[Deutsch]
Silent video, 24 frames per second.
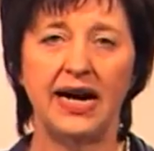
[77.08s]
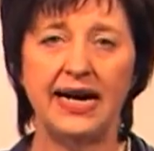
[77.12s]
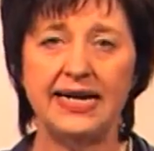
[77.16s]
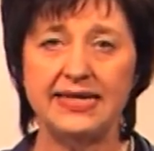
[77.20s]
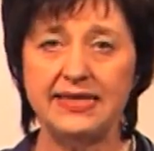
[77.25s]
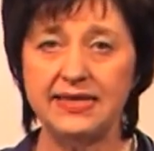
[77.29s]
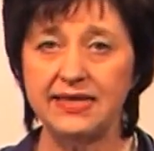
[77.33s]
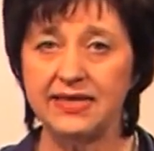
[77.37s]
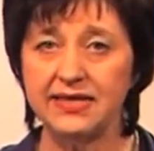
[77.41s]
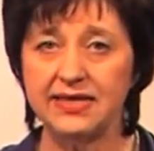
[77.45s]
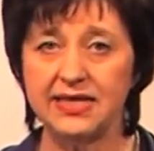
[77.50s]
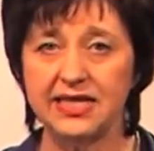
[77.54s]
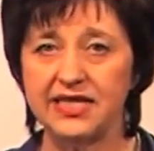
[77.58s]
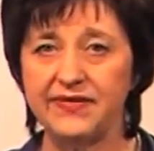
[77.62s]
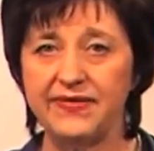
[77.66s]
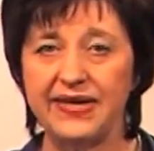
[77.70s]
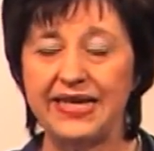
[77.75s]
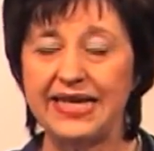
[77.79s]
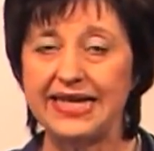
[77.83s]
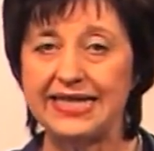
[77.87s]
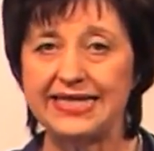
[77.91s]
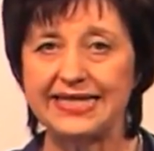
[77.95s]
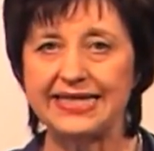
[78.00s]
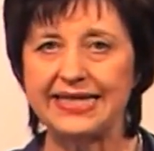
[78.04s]
Heißt das, dass
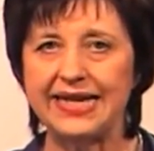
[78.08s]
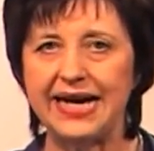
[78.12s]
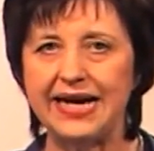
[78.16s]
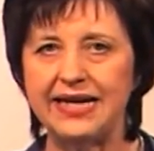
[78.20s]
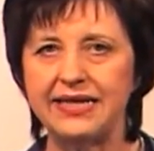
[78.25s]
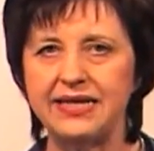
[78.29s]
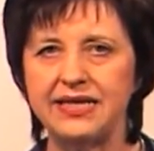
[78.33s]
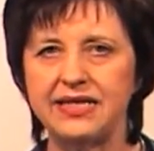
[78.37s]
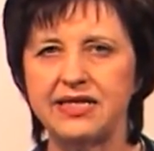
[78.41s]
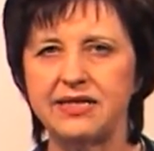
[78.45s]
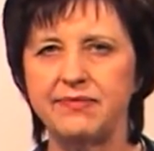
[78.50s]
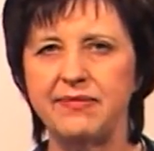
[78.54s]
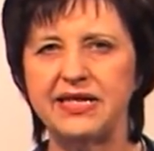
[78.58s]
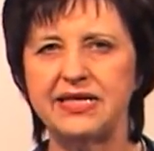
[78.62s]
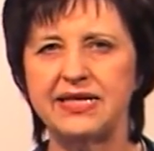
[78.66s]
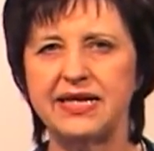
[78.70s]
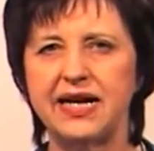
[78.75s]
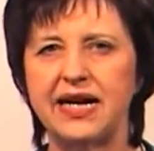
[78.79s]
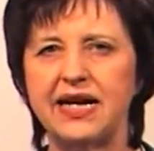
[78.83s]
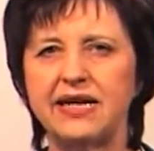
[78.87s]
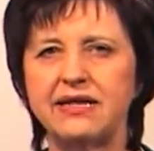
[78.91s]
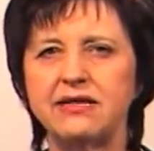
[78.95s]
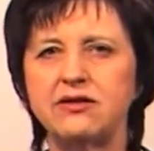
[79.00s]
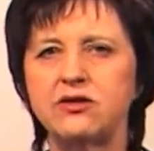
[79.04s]
wir jetzt gar nichts mehr
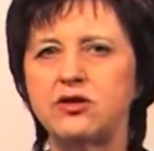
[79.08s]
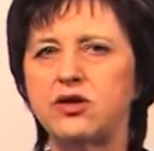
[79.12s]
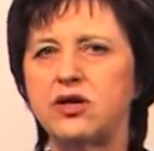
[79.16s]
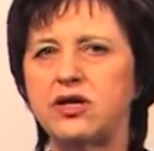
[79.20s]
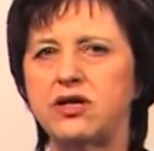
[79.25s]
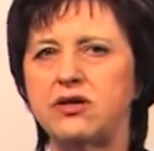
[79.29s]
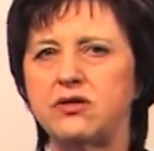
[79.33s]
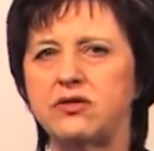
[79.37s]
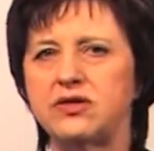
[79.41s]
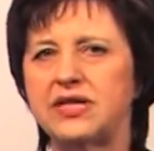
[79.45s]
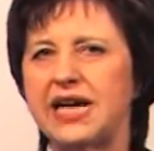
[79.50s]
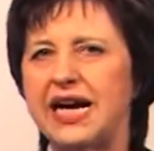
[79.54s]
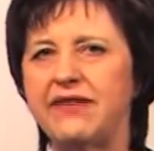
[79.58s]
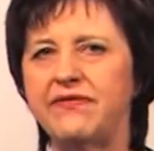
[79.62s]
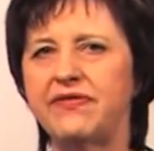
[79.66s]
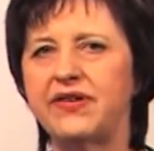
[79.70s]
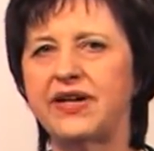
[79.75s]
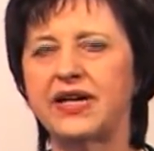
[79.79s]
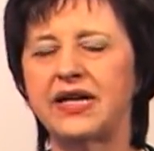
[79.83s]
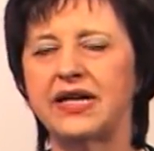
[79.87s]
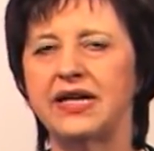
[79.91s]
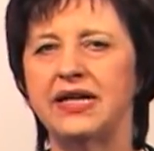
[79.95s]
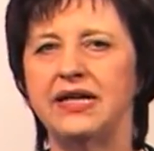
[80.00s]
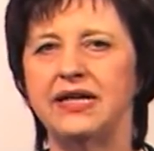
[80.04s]
sagen sollen und
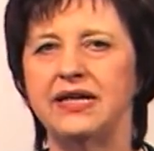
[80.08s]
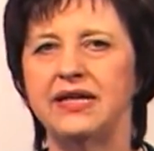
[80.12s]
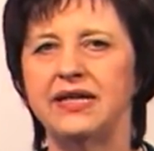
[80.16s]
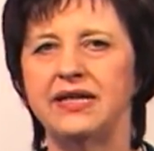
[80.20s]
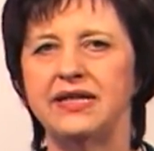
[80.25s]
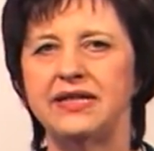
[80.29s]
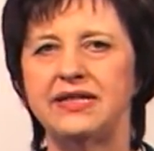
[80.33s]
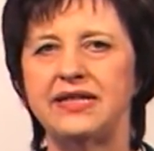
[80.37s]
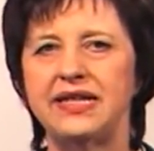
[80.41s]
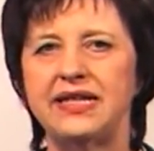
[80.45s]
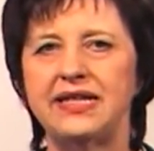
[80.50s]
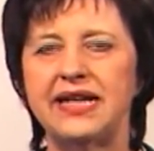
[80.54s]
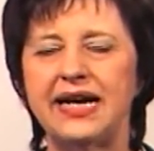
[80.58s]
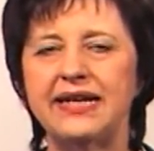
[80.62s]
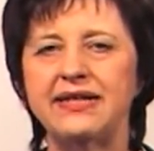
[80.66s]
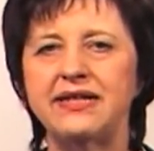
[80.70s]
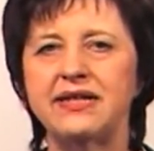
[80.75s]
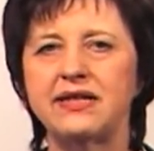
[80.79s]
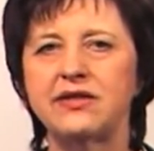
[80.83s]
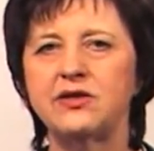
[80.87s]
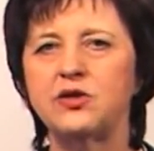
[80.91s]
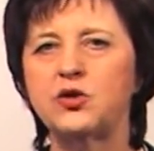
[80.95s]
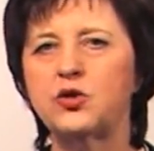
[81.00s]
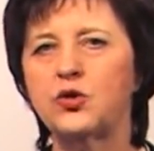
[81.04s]
einfach den
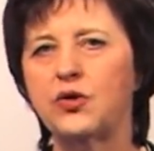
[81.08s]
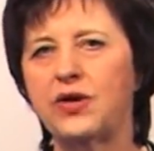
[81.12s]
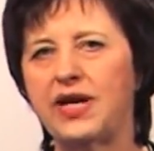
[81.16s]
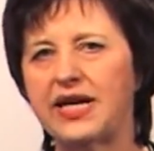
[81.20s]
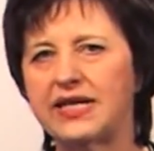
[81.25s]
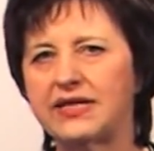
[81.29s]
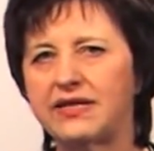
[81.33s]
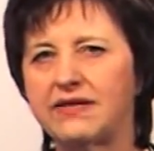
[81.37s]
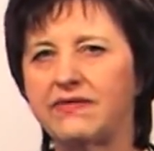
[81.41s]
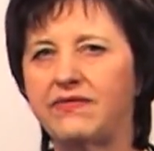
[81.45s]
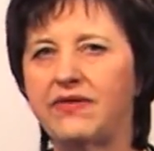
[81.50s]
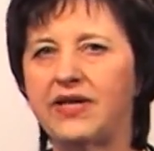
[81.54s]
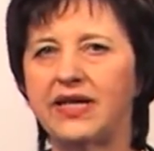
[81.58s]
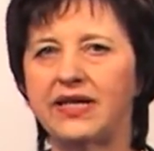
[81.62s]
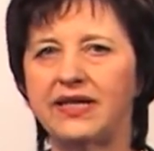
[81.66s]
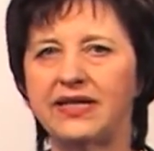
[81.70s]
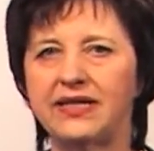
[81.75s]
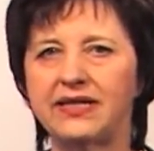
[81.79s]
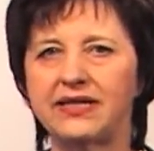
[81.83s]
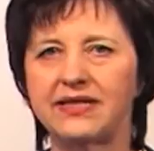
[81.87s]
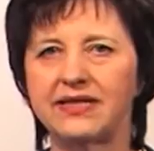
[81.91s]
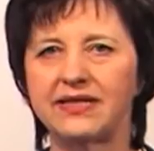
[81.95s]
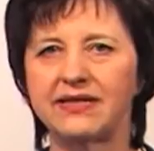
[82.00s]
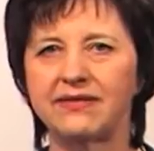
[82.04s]
anderen so lassen, wie er
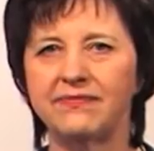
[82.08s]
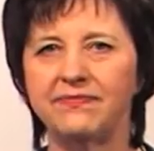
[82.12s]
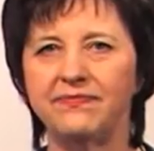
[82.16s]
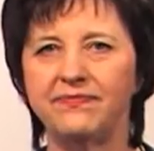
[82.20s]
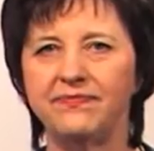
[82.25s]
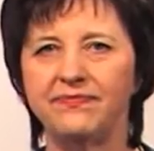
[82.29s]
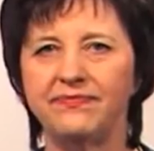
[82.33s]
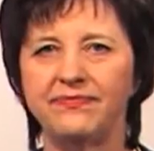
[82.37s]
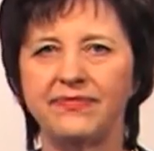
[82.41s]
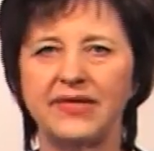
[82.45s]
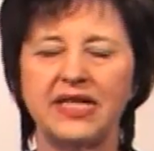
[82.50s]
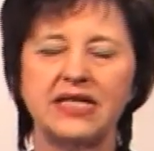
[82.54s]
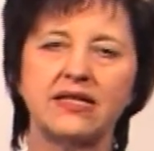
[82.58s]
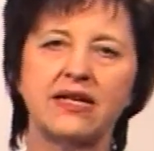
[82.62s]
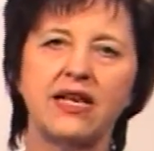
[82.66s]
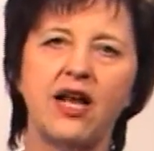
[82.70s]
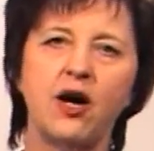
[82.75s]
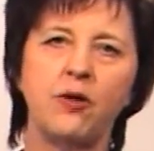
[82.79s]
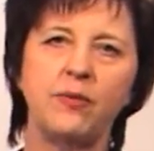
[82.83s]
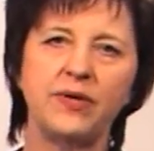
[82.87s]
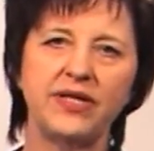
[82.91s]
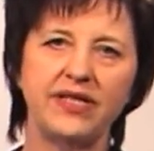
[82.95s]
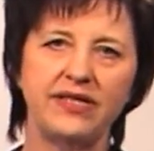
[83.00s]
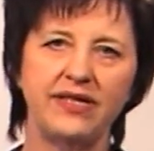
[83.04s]
ist? Das
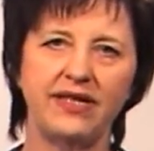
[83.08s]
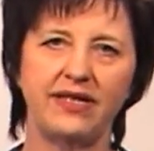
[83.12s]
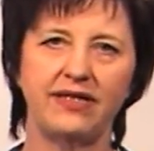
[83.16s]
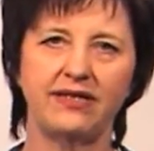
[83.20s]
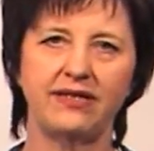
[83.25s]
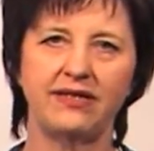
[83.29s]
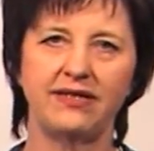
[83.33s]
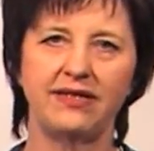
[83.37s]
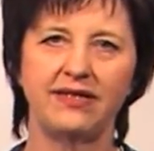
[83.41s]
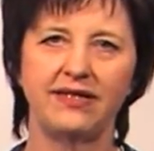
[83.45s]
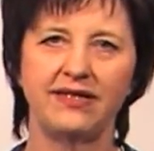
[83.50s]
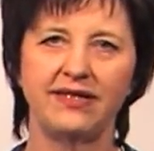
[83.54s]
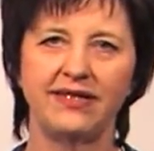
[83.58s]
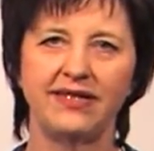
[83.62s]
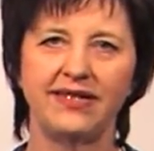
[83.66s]
glaube ich nicht.